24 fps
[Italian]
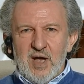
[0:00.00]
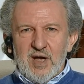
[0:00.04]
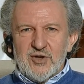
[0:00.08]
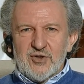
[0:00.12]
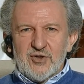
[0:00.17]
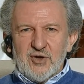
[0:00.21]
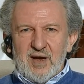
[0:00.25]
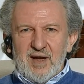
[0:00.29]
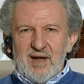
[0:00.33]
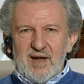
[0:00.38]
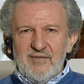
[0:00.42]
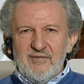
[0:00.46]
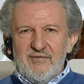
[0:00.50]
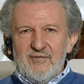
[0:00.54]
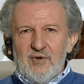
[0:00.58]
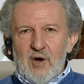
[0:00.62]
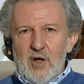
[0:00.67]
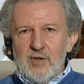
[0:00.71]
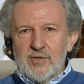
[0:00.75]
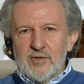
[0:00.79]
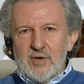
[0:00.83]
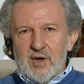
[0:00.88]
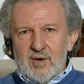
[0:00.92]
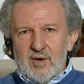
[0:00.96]
Cioè, in
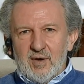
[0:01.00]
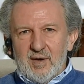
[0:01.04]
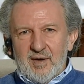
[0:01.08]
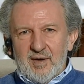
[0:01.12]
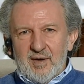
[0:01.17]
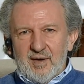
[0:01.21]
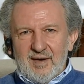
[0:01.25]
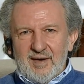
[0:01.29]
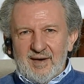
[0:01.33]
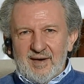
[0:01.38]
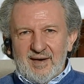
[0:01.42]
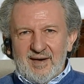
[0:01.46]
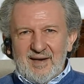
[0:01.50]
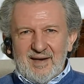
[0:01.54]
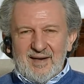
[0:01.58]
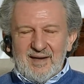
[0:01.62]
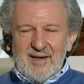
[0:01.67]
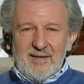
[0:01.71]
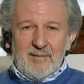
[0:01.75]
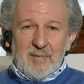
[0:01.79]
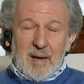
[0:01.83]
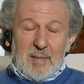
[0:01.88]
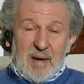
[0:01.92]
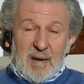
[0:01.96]
fondo,
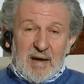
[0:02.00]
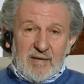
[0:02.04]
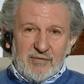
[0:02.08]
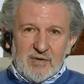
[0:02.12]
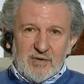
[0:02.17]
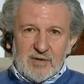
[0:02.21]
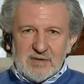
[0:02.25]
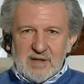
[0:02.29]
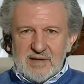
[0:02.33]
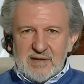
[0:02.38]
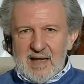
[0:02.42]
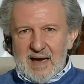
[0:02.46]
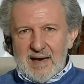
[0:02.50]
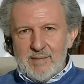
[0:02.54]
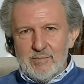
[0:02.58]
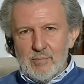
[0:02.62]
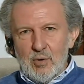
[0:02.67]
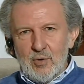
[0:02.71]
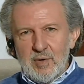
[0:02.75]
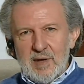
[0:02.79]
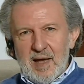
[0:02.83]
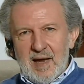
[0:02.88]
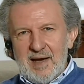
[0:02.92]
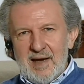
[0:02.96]
eh, vabbè, forse andare in
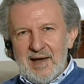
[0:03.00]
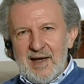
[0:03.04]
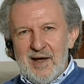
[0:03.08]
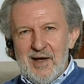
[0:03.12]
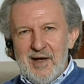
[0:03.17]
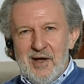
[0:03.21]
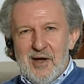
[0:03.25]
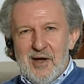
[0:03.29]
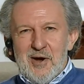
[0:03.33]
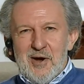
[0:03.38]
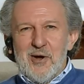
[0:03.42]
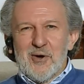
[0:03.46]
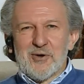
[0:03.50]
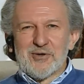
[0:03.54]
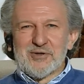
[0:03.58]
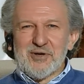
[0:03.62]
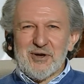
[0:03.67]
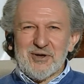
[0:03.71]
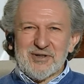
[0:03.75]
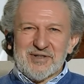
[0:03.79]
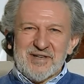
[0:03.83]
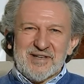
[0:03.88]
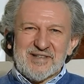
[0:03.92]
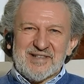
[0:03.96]
Bulgaria non
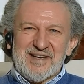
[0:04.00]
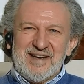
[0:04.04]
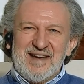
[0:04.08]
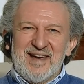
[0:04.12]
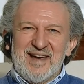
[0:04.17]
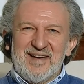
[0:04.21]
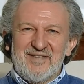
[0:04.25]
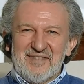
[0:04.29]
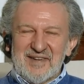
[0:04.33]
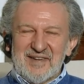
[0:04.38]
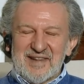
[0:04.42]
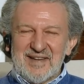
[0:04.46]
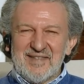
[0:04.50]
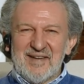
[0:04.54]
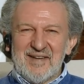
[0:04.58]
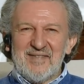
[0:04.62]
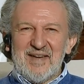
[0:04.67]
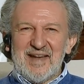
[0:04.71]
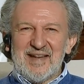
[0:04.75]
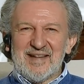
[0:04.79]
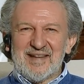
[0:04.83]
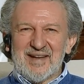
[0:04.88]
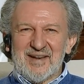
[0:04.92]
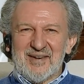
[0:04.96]
so se sia
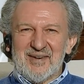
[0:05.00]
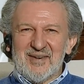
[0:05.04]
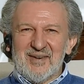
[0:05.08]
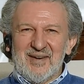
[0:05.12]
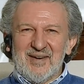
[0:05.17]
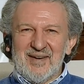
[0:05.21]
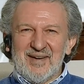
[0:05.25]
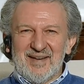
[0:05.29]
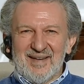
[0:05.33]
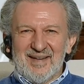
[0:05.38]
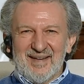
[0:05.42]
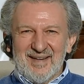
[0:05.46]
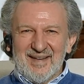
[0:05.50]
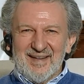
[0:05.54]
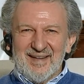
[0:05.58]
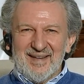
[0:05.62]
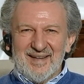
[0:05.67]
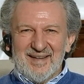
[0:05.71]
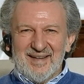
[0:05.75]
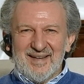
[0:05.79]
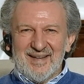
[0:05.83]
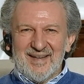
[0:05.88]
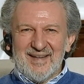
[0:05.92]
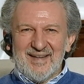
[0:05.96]
effettivamente no,
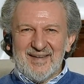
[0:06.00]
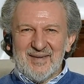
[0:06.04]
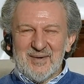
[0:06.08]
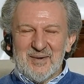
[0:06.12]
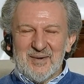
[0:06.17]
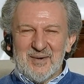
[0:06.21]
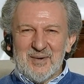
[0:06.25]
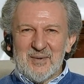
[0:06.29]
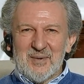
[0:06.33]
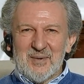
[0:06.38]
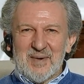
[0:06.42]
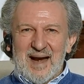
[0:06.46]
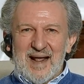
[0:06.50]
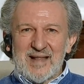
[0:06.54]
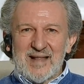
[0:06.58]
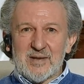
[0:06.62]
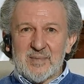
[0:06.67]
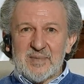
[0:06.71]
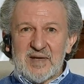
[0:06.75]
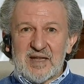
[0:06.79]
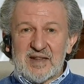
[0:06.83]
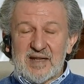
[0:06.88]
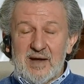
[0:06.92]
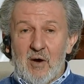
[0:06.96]
eh, un grande
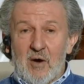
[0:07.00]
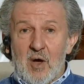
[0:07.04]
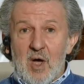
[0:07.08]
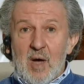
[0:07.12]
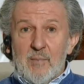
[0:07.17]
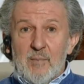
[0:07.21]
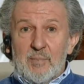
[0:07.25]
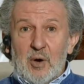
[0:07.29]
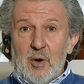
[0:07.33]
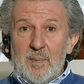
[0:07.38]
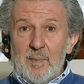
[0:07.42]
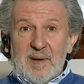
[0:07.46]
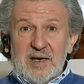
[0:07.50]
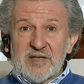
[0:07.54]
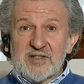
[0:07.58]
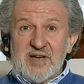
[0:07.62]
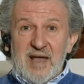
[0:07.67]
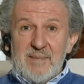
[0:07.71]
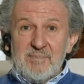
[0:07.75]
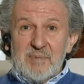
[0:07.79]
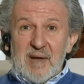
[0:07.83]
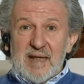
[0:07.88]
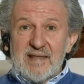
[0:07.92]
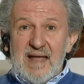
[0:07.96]
obiettivo, però per
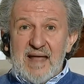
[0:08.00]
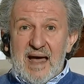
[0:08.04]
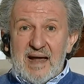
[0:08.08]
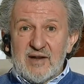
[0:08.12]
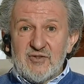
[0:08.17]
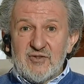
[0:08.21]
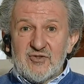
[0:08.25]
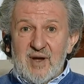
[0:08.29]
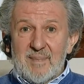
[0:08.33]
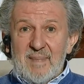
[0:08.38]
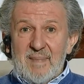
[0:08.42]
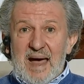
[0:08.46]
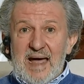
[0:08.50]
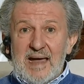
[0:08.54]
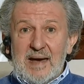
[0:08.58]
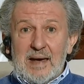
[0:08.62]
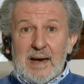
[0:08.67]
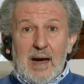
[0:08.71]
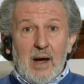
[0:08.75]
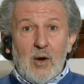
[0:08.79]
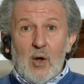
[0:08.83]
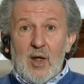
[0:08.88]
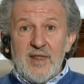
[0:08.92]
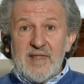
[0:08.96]
esempio andare in
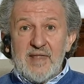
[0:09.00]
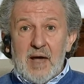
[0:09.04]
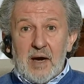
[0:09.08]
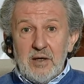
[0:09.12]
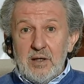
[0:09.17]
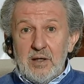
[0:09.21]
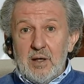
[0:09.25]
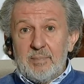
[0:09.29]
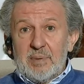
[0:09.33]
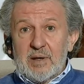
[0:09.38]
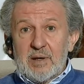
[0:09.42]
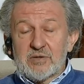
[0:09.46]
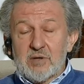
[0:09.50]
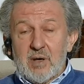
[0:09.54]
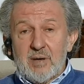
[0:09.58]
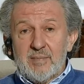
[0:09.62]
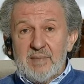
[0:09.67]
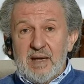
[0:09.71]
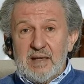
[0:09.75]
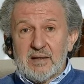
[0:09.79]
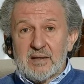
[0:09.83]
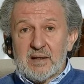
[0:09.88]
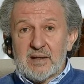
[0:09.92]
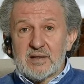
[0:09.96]
Giamaica o andare io
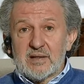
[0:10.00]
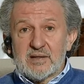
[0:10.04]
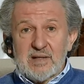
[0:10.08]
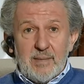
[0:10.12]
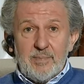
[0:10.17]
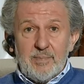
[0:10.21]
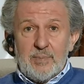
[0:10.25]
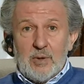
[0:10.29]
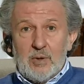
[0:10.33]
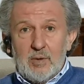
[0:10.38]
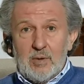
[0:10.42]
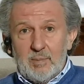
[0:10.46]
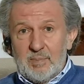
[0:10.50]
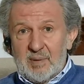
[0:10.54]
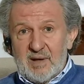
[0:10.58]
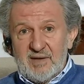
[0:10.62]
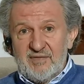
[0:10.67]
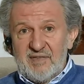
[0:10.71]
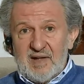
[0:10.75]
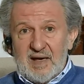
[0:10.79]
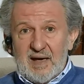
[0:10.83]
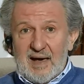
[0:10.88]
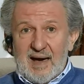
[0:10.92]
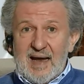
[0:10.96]
personalmente, ad esempio,
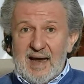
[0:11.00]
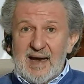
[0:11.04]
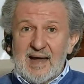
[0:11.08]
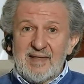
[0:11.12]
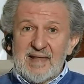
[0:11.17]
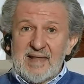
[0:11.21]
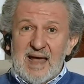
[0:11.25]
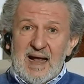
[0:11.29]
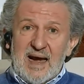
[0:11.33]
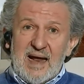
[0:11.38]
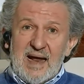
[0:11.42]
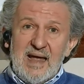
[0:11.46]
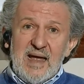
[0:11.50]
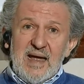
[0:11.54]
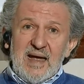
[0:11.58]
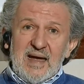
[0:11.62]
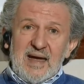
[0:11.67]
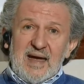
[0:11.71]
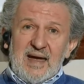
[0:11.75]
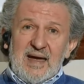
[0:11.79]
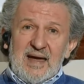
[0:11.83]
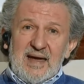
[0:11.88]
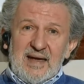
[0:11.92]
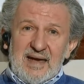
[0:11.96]
preferirei andare
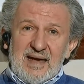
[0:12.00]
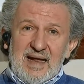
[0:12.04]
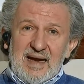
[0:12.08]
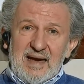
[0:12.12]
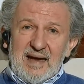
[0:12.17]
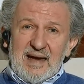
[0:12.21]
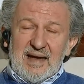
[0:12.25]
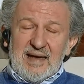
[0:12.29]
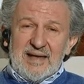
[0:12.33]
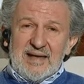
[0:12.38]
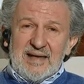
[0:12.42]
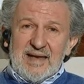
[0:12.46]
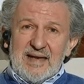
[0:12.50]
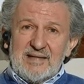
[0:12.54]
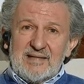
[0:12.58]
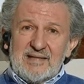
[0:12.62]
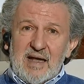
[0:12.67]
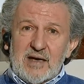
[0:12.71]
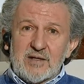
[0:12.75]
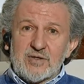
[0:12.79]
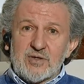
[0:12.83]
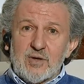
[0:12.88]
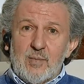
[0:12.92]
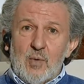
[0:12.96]
eh, nel, nel,
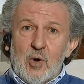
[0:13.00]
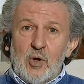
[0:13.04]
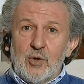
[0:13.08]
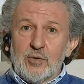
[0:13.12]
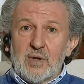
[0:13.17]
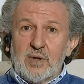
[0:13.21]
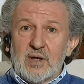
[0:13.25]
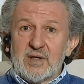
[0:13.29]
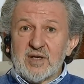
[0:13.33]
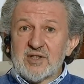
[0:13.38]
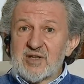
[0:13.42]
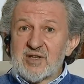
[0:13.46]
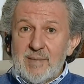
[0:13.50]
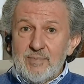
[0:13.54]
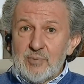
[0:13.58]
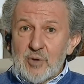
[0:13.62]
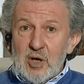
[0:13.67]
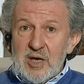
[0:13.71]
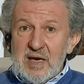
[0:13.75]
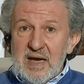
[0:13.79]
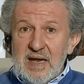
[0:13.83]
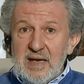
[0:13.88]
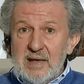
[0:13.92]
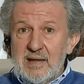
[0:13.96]
terzo mondo, ad esempio
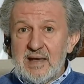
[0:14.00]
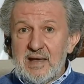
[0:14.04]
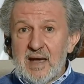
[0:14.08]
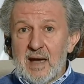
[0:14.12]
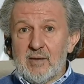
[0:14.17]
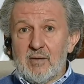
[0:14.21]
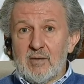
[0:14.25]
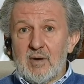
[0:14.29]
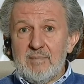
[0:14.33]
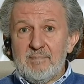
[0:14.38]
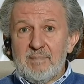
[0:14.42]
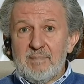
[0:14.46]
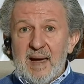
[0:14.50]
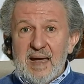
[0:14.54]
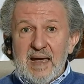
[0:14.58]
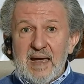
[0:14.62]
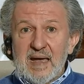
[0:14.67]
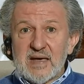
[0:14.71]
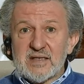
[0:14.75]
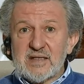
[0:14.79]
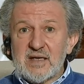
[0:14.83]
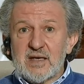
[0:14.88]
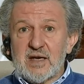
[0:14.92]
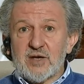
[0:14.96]
in India, no, in
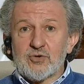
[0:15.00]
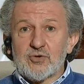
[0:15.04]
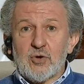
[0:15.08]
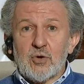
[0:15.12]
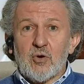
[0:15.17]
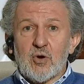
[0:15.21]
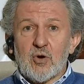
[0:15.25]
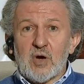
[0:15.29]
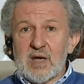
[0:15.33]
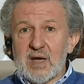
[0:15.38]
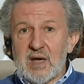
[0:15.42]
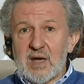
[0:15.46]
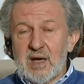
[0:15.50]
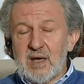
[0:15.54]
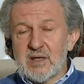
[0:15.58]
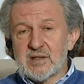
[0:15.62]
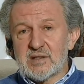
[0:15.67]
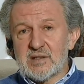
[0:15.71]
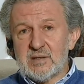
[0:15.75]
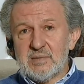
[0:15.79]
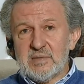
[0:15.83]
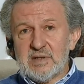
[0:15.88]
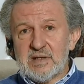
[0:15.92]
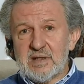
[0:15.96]
paesi che sono
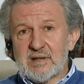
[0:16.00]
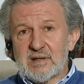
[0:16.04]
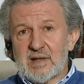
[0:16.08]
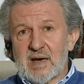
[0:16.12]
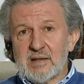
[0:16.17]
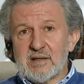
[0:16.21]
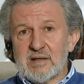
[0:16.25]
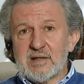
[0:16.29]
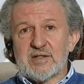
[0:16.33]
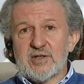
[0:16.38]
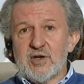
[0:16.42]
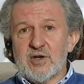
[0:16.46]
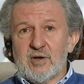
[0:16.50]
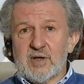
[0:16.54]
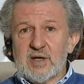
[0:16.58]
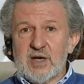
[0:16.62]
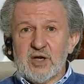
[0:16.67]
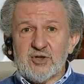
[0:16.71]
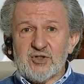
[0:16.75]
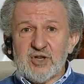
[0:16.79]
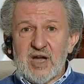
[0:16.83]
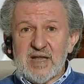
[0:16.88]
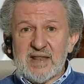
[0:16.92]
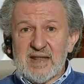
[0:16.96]
ricchissimi di tradizioni,
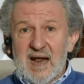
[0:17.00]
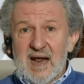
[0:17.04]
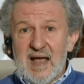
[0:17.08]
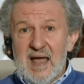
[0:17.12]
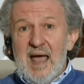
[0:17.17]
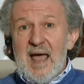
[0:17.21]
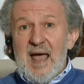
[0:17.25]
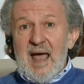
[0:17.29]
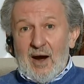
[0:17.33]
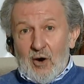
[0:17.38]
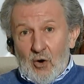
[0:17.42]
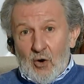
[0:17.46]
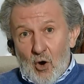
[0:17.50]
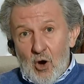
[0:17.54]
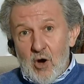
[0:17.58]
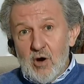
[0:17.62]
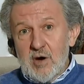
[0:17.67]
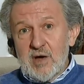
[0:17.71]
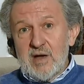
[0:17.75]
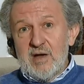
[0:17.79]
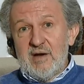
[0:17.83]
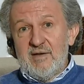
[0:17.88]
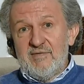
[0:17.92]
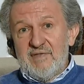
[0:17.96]
eccetera,
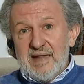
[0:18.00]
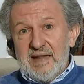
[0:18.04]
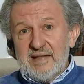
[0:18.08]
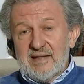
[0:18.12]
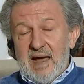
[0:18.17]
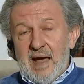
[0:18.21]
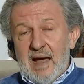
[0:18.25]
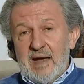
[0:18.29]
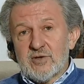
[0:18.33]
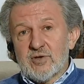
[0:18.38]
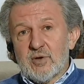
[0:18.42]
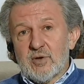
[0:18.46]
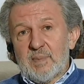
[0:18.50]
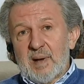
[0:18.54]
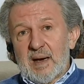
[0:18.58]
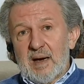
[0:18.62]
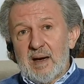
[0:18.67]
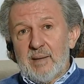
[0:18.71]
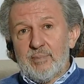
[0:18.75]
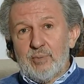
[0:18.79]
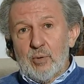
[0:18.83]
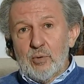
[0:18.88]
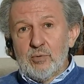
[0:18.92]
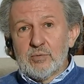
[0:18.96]
con il vantaggio per
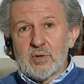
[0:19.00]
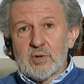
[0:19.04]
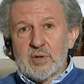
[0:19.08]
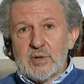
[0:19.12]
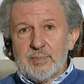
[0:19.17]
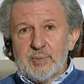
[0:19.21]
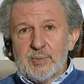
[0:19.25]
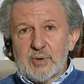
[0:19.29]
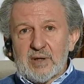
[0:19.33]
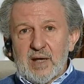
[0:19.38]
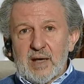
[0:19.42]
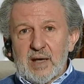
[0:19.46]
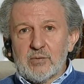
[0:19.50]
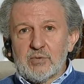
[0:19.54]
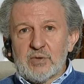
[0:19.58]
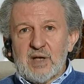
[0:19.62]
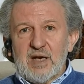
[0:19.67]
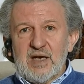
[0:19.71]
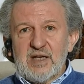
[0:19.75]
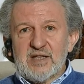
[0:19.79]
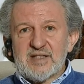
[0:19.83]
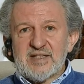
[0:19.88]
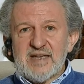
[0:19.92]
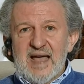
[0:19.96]
l'appunto di poter
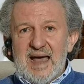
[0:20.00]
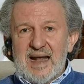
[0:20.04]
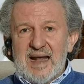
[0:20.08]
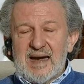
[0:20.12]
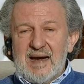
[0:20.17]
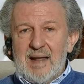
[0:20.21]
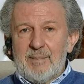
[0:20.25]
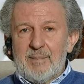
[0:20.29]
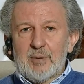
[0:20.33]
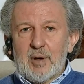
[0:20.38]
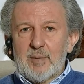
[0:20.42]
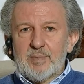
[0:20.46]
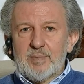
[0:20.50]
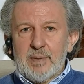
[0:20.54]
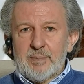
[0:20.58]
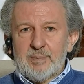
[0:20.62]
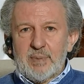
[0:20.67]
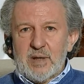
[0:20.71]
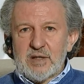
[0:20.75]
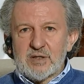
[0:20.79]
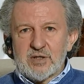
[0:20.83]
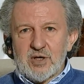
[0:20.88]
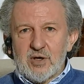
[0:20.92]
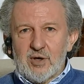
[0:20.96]
utilizzare utilizzare la propria
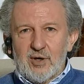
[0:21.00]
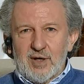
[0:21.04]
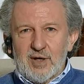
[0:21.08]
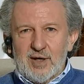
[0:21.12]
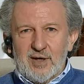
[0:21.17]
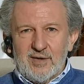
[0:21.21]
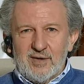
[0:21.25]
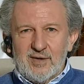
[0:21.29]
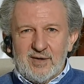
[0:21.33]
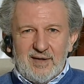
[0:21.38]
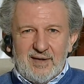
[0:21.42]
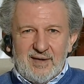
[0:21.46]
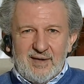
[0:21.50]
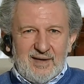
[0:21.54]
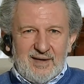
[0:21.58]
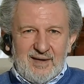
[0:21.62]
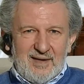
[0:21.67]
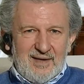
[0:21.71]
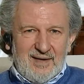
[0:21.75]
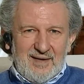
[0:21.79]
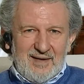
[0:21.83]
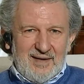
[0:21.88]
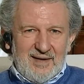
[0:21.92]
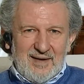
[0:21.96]
pensione no?
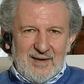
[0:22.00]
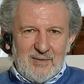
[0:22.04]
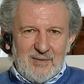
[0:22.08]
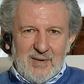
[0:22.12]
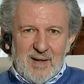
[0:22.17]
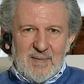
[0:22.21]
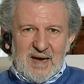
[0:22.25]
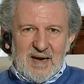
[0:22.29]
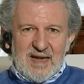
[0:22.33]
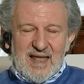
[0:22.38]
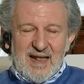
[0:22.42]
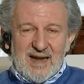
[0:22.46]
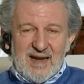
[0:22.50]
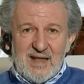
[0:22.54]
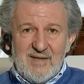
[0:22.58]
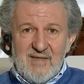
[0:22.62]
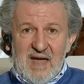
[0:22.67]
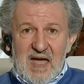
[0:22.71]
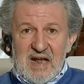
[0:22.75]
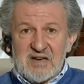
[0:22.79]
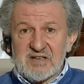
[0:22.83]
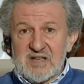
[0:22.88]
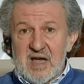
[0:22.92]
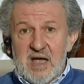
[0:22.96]
eh, in una maniera
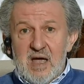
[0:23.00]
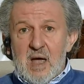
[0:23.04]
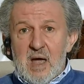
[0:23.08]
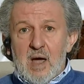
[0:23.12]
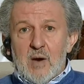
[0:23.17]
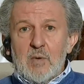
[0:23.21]
diversa.